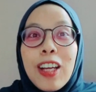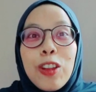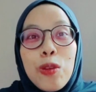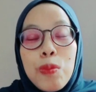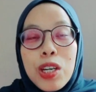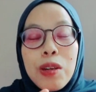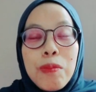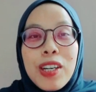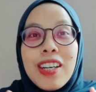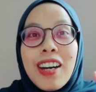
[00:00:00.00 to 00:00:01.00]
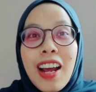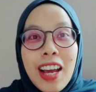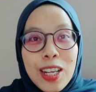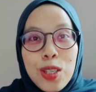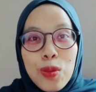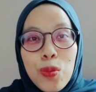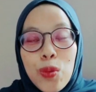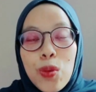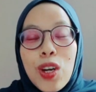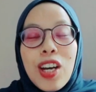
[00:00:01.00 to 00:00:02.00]
itu bener-bener Heisu.
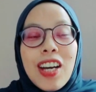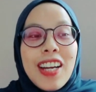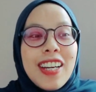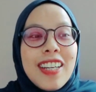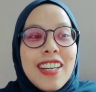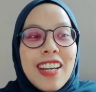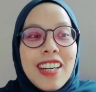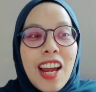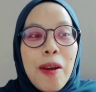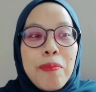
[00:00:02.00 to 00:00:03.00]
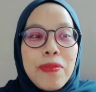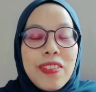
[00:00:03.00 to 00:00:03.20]
Dan ya